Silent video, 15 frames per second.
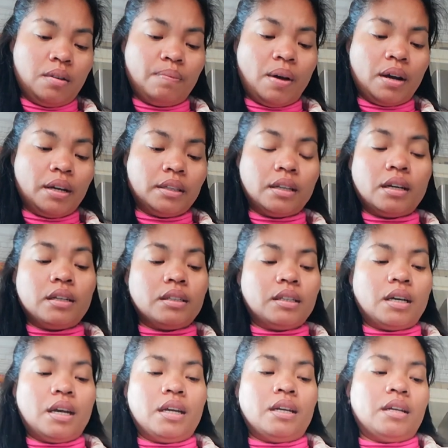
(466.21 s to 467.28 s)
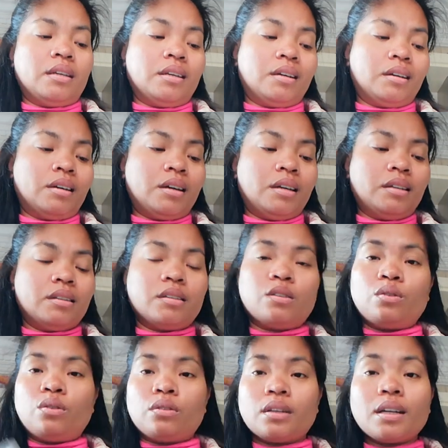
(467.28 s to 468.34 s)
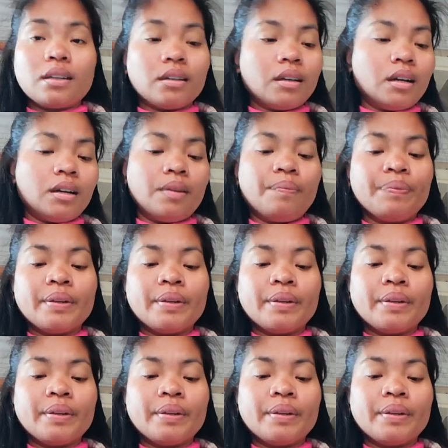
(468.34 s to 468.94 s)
pangit na kasi kainin niyan guys. So, tatanggal.